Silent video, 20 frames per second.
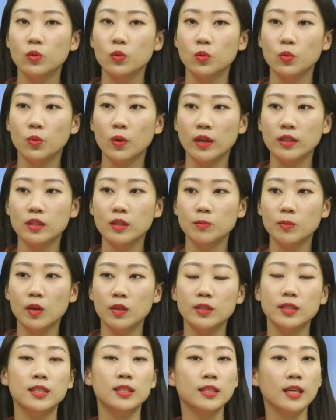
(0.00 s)
또
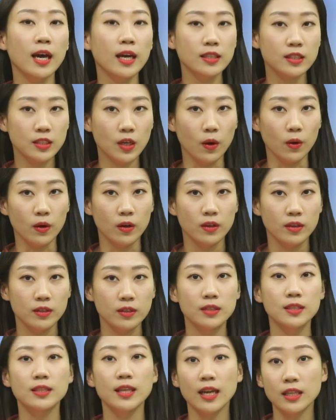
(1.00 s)
아니면 지하철을
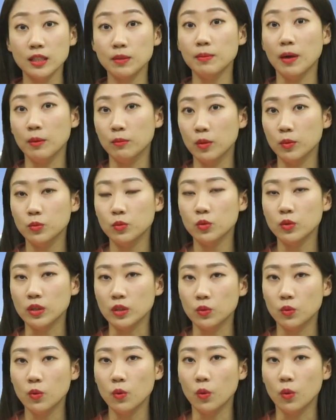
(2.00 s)
타는 방법도
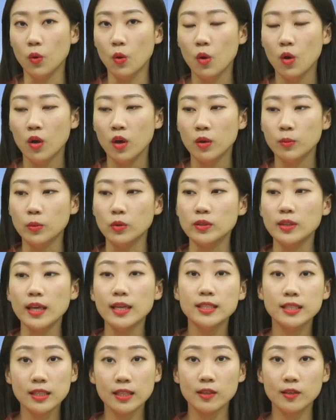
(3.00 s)
있고 뭐
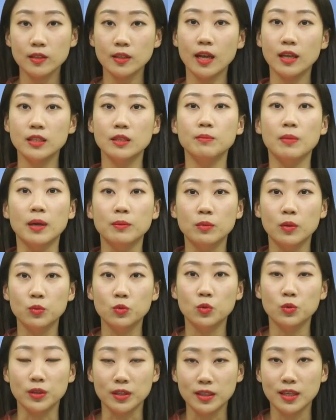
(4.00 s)
택시를 타는
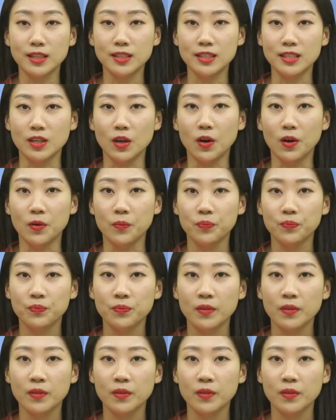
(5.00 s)
방법도 있겠지요.